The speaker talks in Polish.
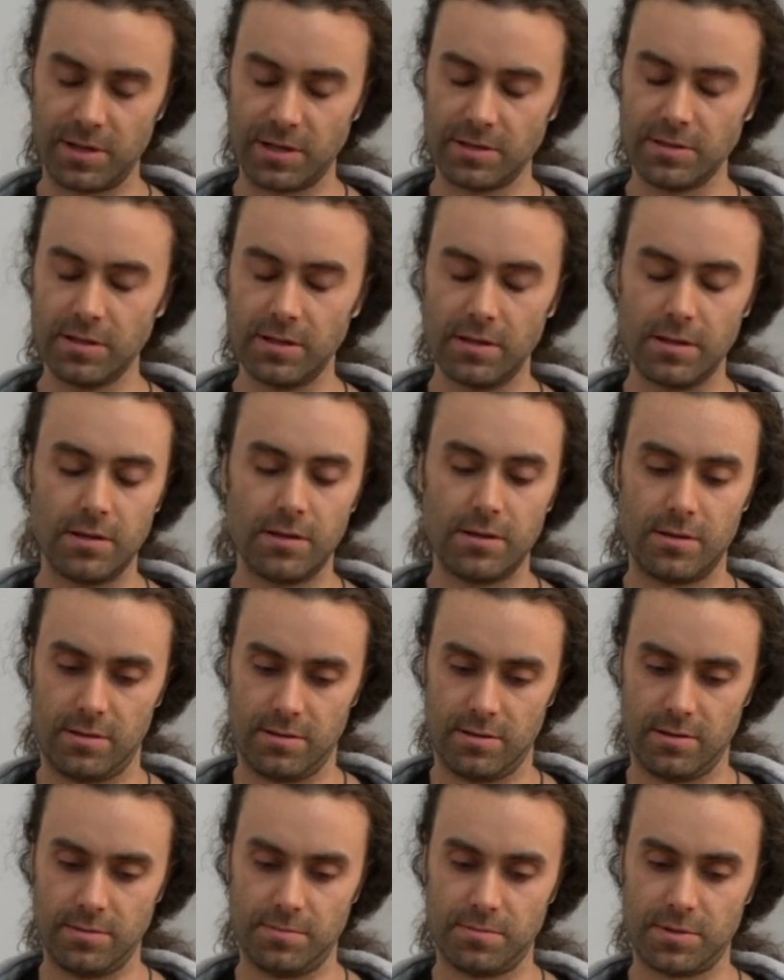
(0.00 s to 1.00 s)
lat
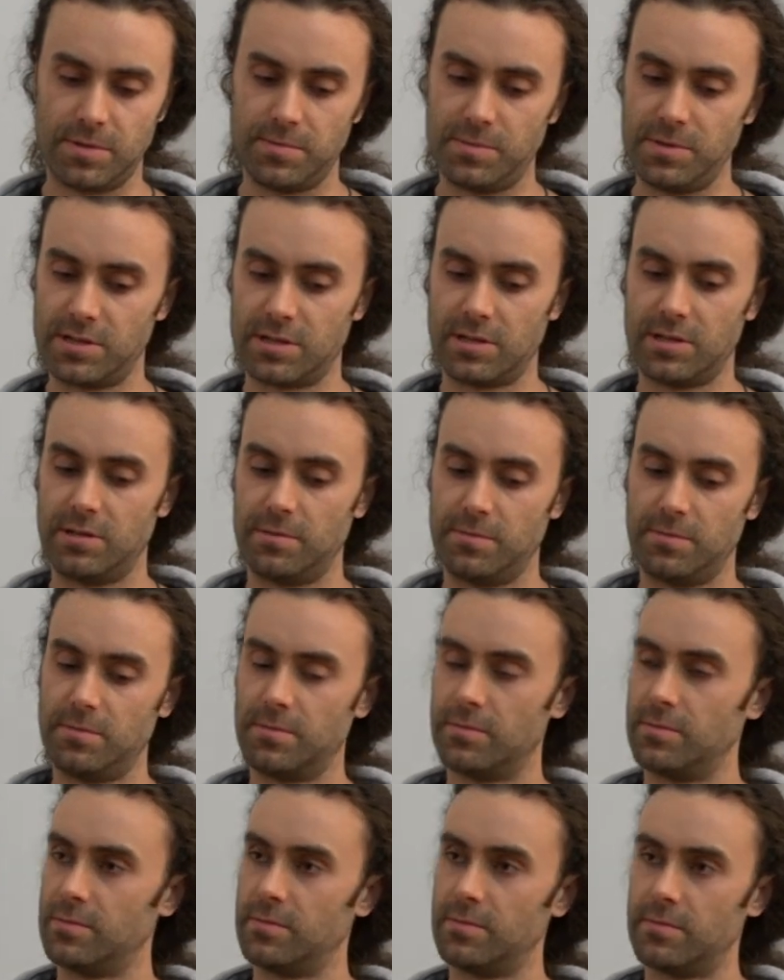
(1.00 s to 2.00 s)
i przepisałem
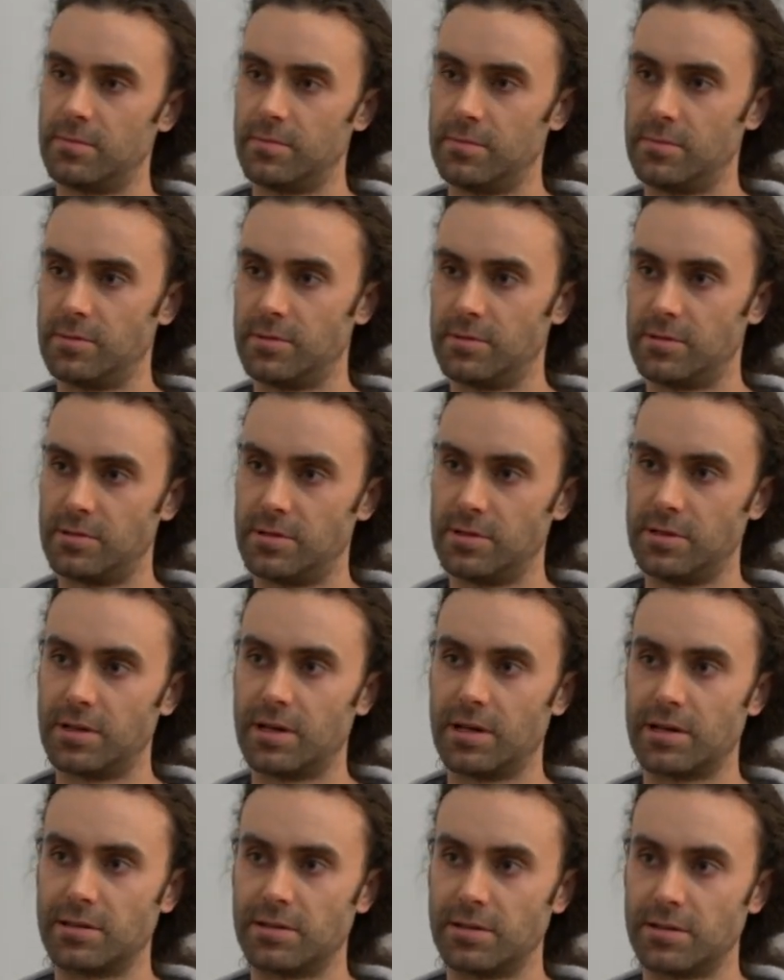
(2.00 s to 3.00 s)
z tych
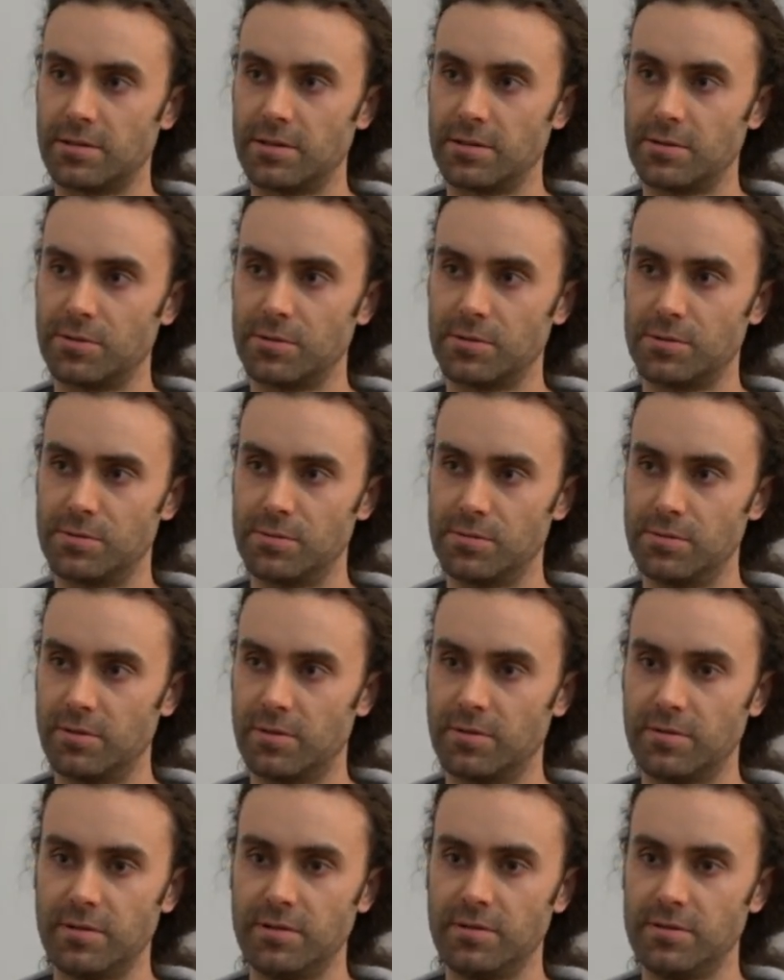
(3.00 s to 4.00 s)
kartek ten kod
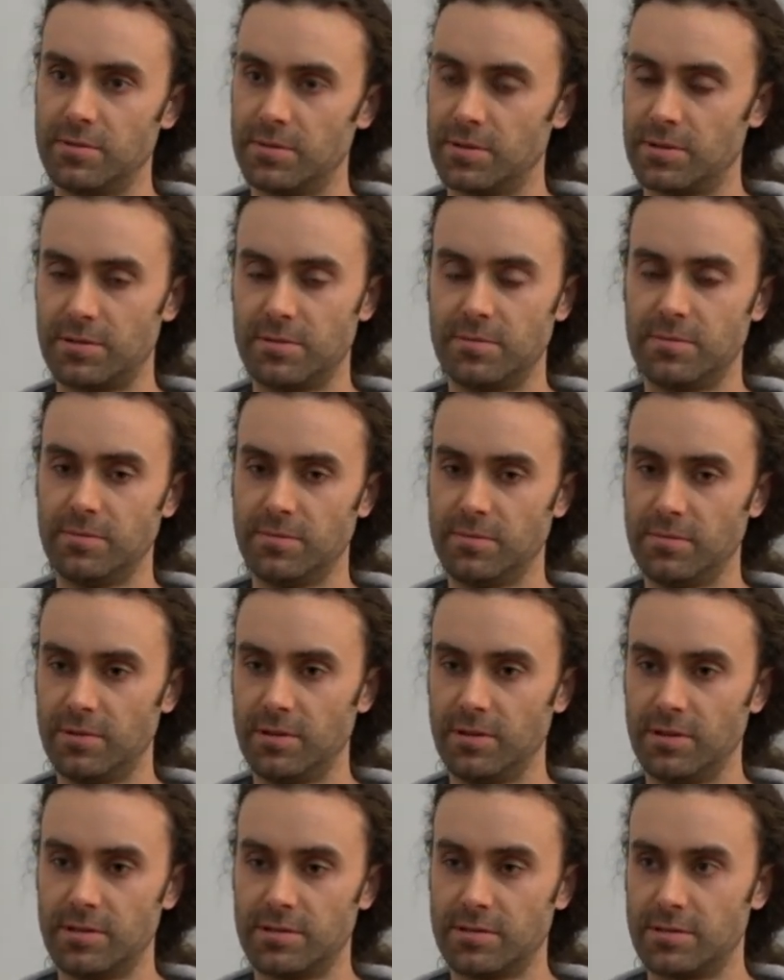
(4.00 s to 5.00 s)
źródłowy i zobaczyłem,
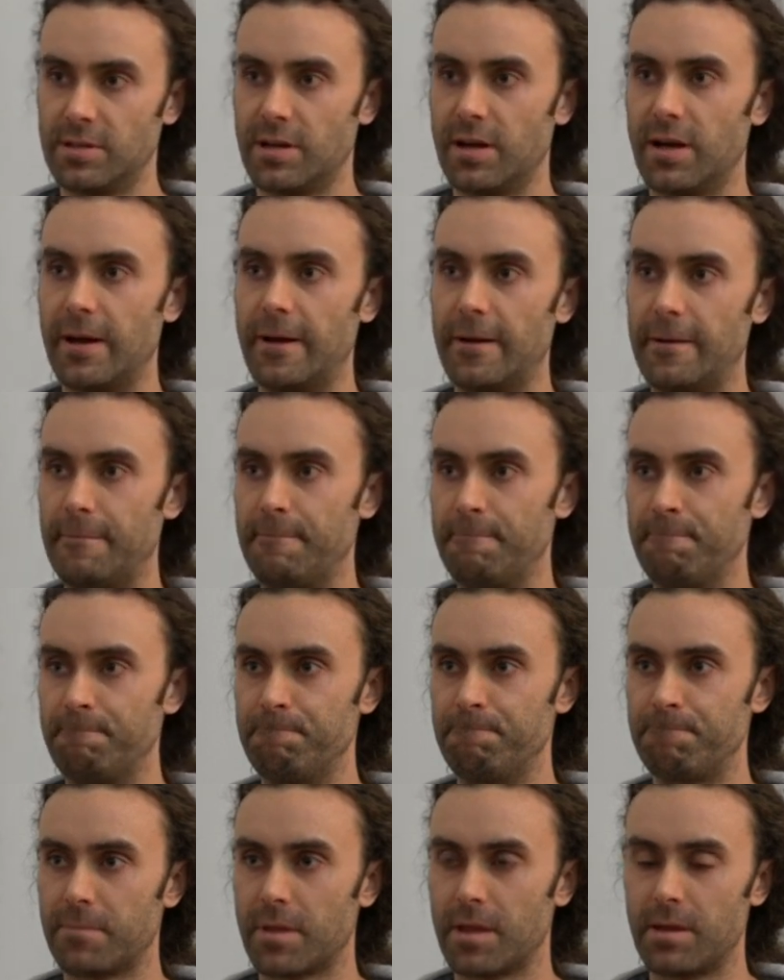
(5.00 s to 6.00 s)
jest gra.
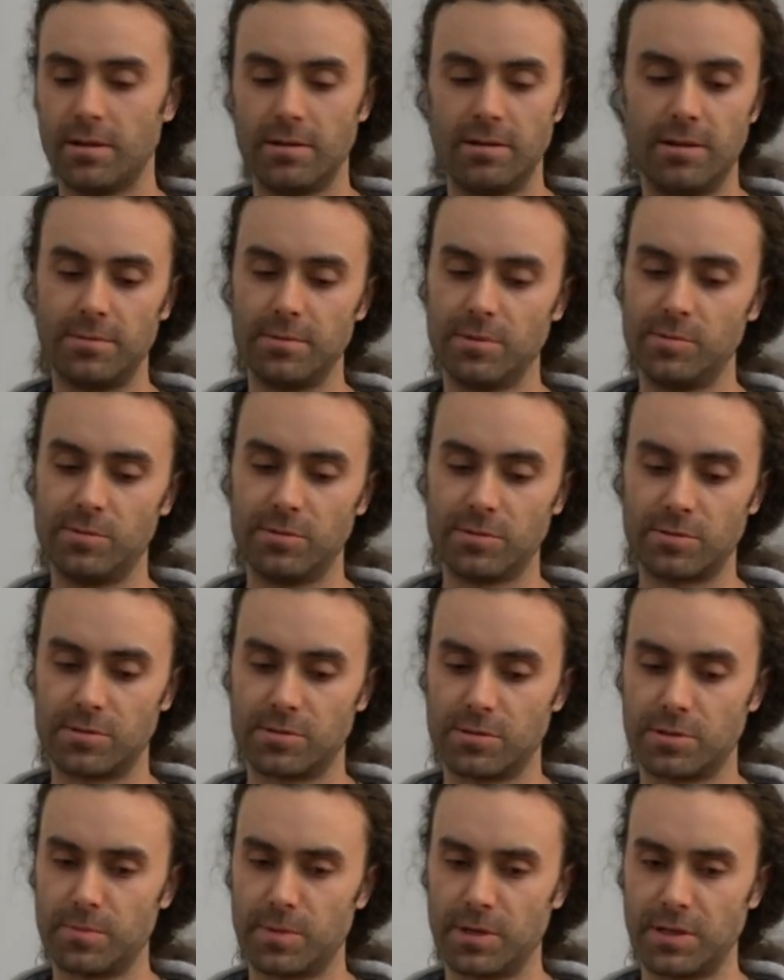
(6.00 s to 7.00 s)
I dla mnie było to
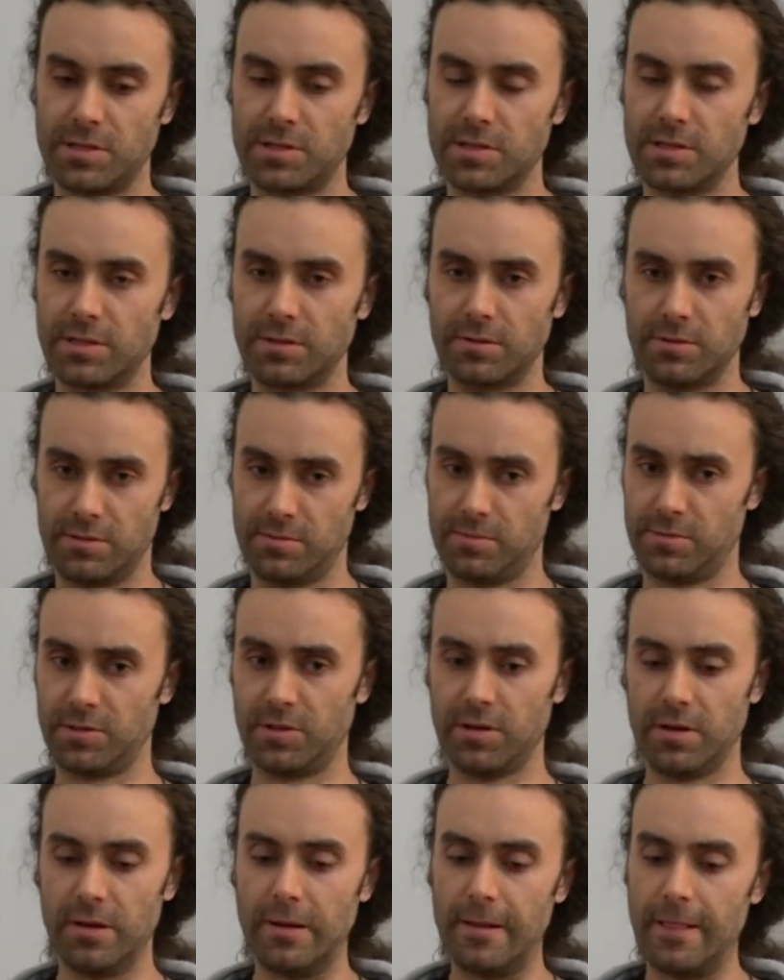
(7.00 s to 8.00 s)
coś magicznego, że
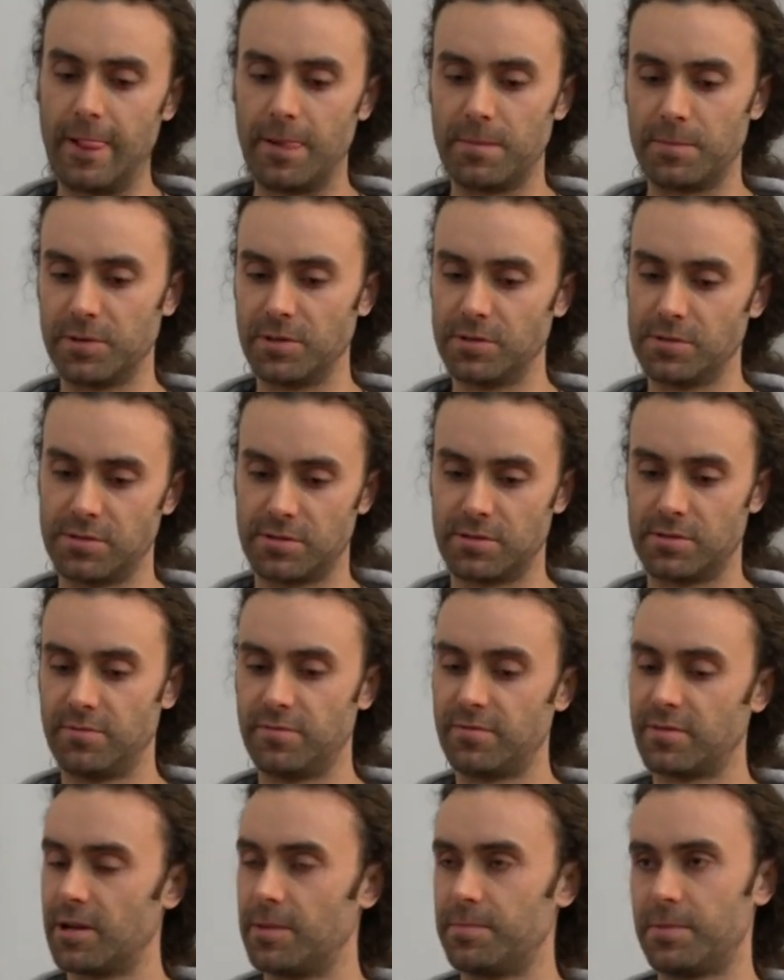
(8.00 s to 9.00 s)
mogę, mogę coś
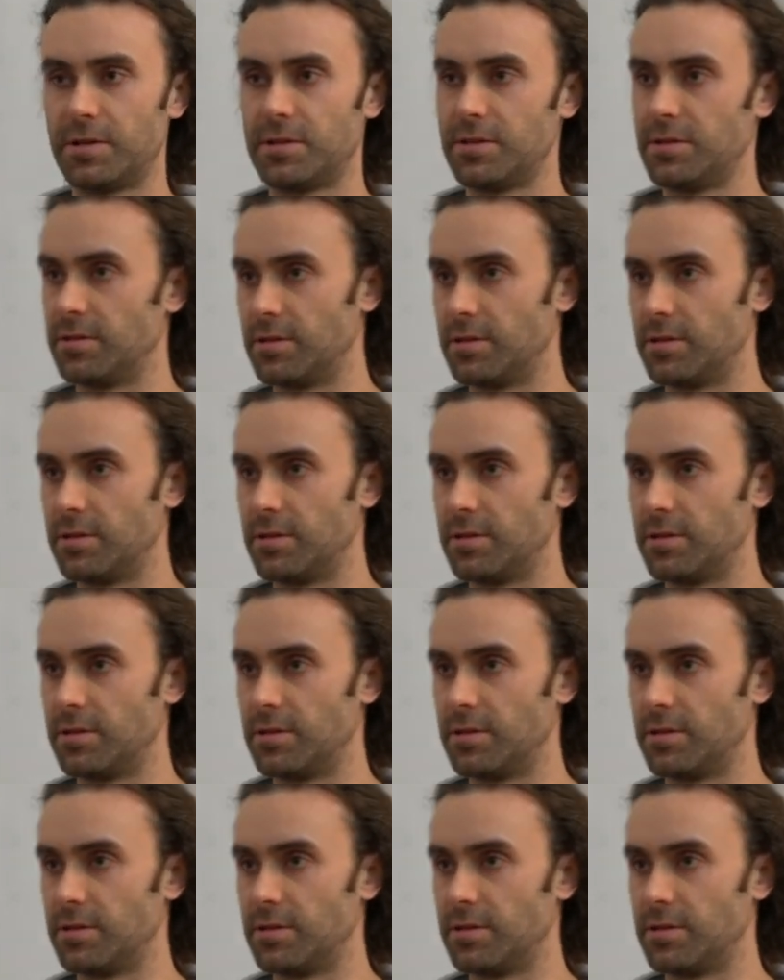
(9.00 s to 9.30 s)
wklepać,